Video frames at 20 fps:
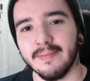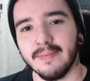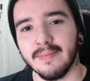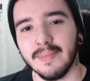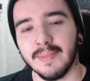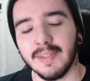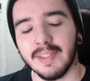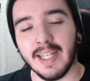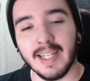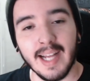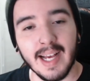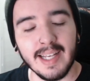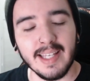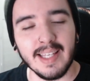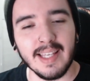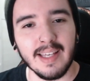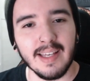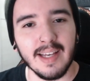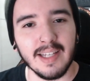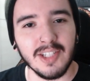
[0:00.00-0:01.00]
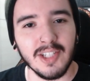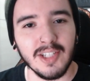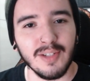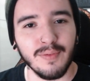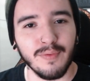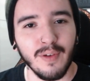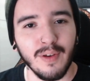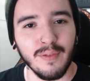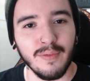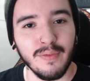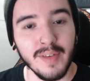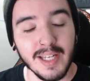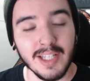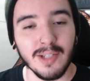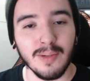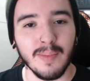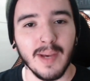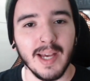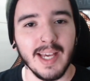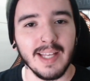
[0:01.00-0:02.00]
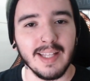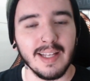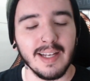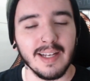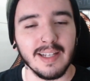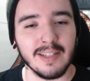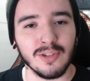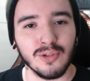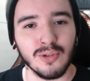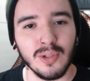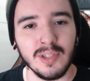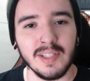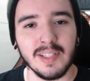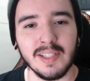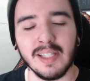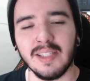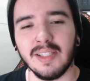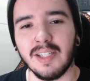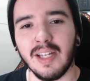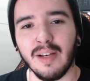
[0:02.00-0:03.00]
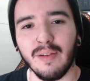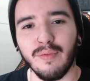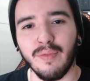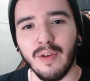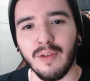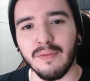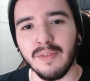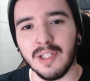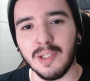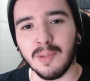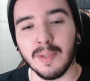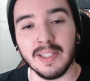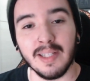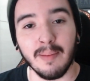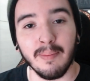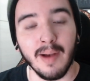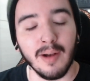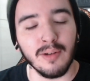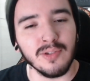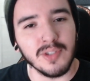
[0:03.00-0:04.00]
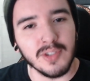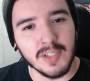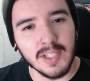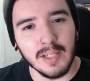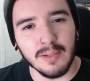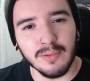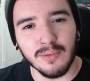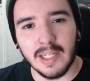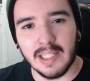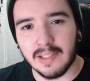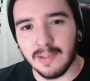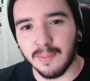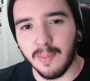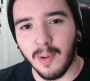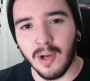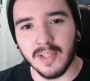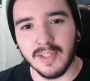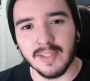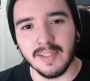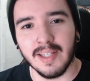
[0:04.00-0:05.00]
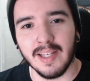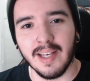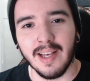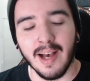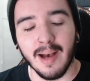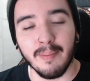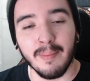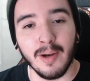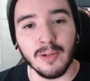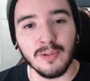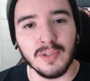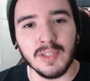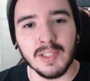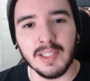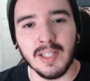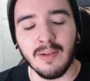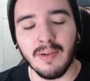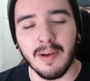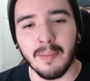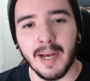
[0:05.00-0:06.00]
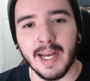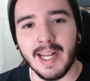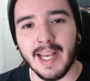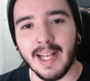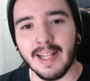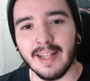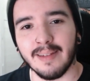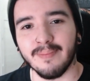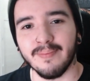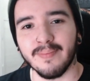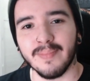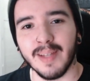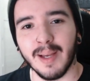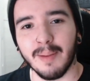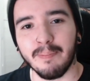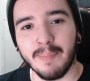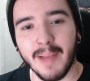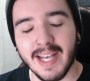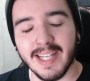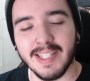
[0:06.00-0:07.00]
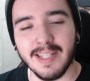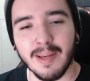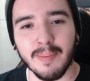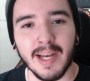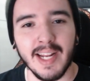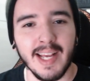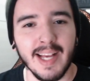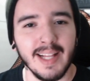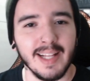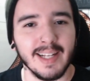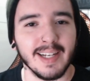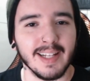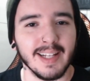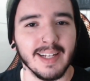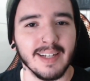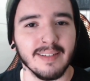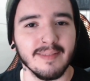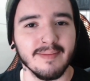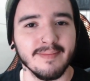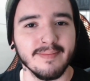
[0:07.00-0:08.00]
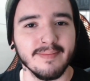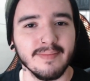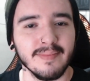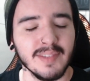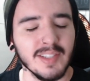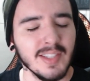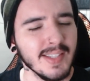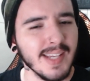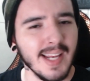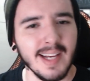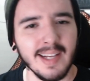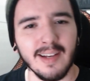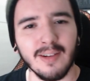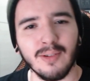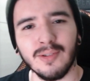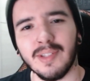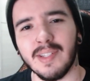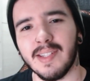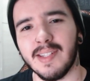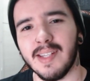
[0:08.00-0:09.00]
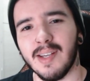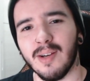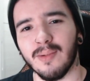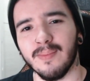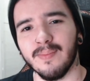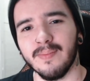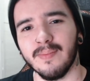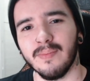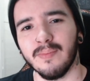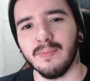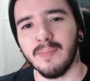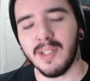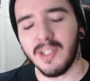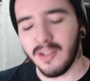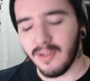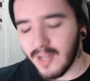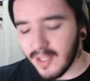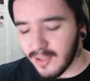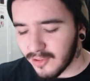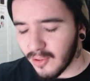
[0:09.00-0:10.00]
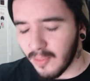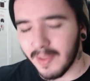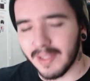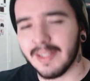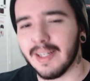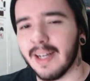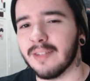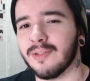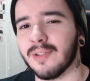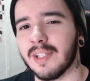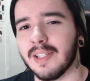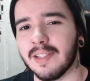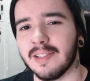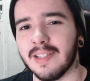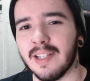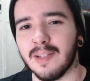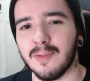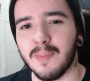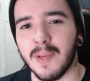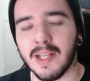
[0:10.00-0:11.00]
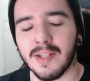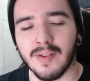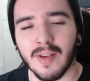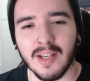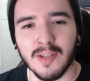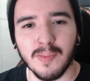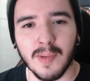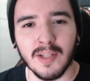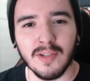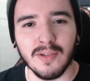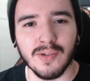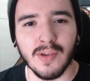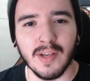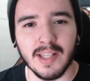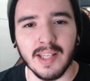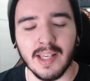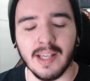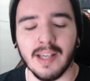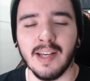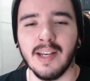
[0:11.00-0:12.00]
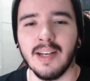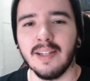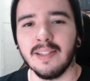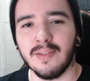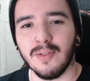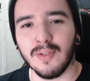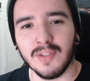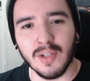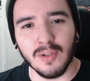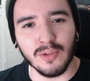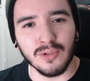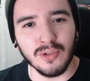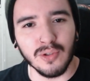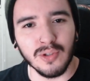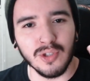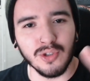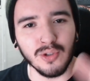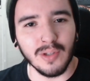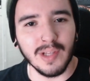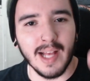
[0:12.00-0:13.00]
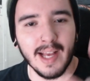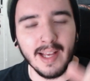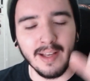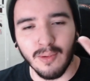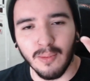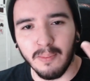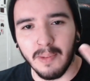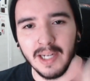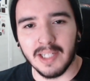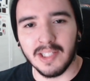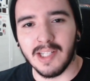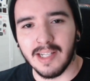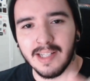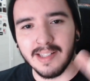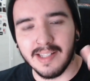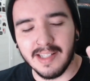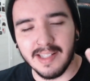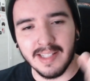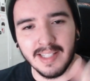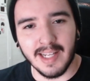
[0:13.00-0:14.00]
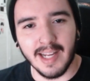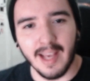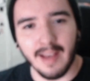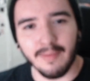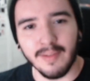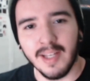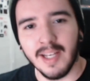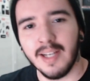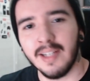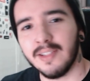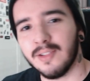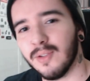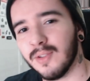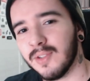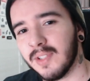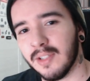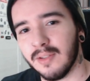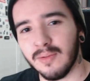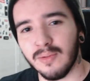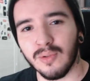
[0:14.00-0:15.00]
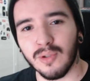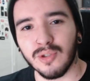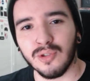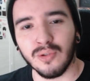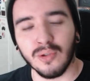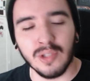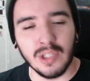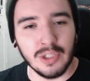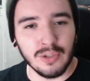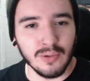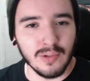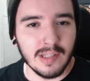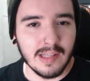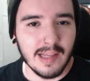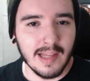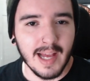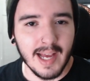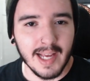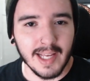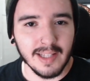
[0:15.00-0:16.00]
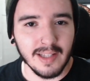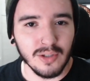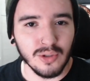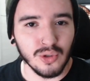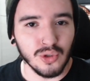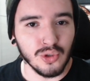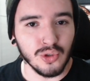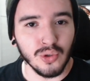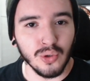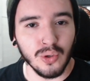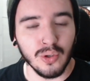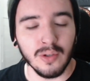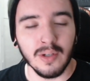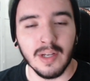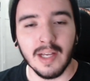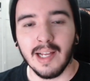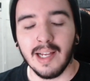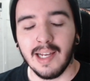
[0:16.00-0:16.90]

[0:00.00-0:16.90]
Será que a gente foi vítima aí, né? A Sony San Diego foi vítima da maldição do Xbox, a maldição amarela, a peste amarela, galera? O que será que aconteceu? Me digam aí nos comentários o que vocês pensam a respeito disso aqui. Se você gostou, deixa o like, compartilha, se inscreve. Se você não gostou, deixa o dislike, deixa o choro.